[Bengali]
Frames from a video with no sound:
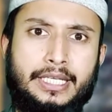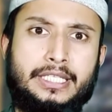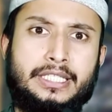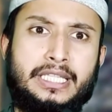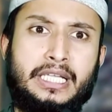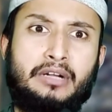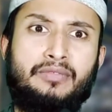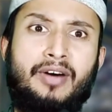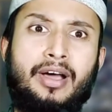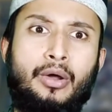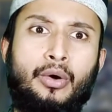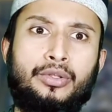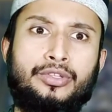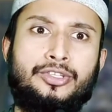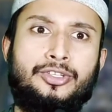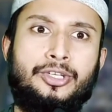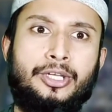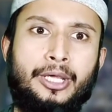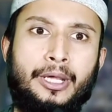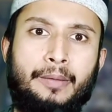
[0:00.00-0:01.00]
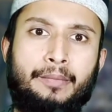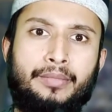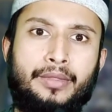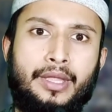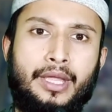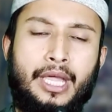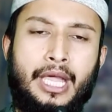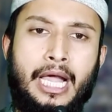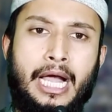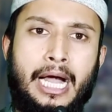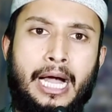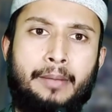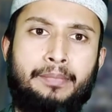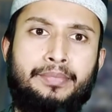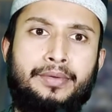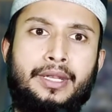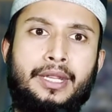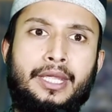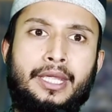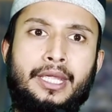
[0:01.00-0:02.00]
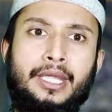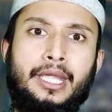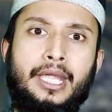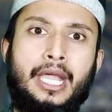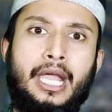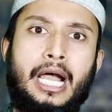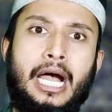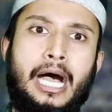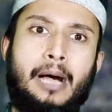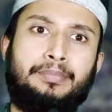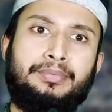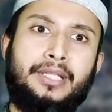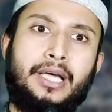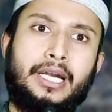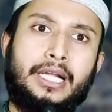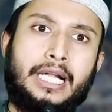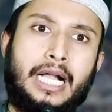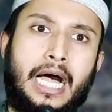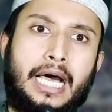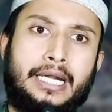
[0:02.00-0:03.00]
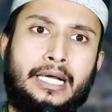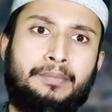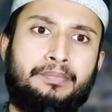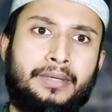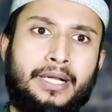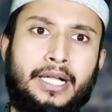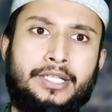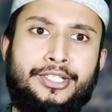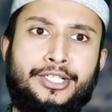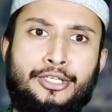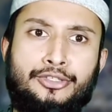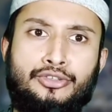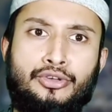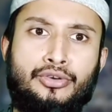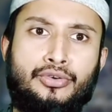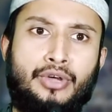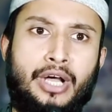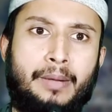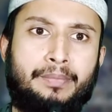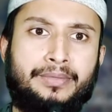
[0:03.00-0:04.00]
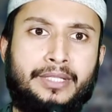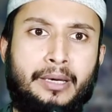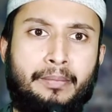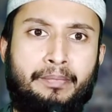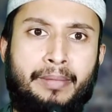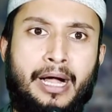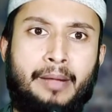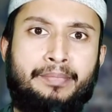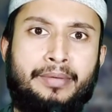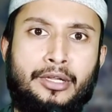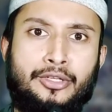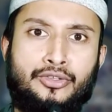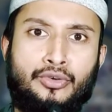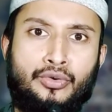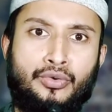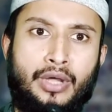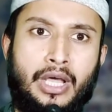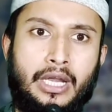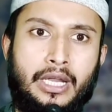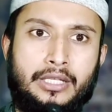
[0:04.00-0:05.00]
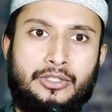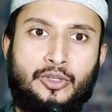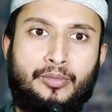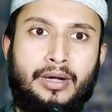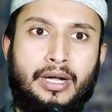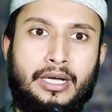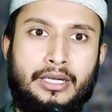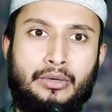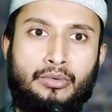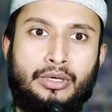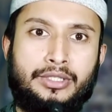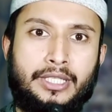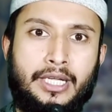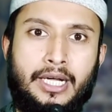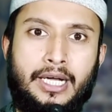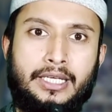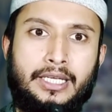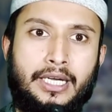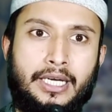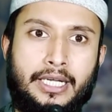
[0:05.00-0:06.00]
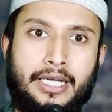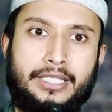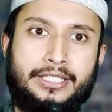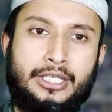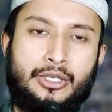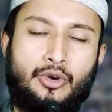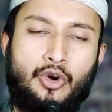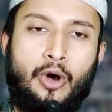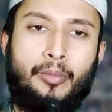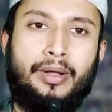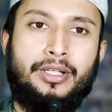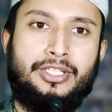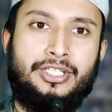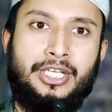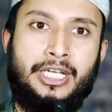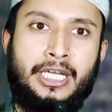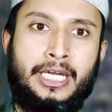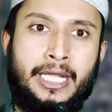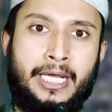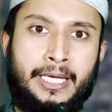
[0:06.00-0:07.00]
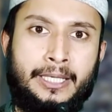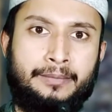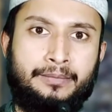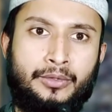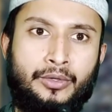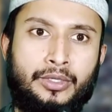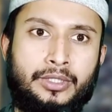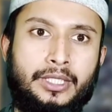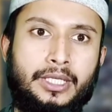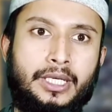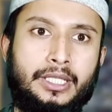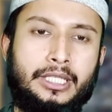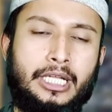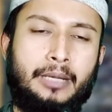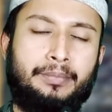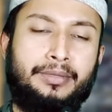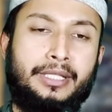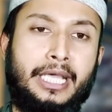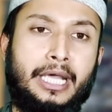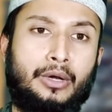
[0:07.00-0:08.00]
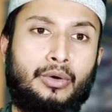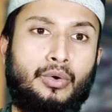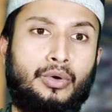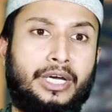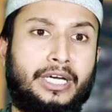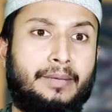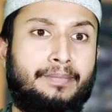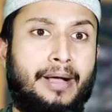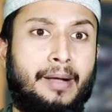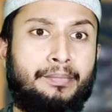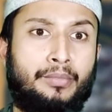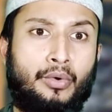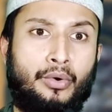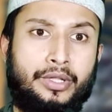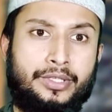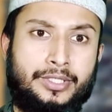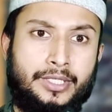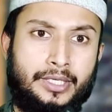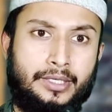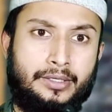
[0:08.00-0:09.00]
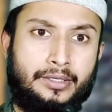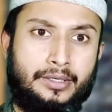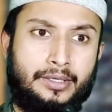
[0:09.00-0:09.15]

ইস্তেকফার হচ্ছে আপনি আপনার খারাপ কাজের জন্য আপনার পাপের জন্য আল্লাহ সুবাহানুয়া তালার কাছে ক্ষমা চেয়ে নেয়া অর্থাৎ আপনি এখন একটা পাপ করেছেন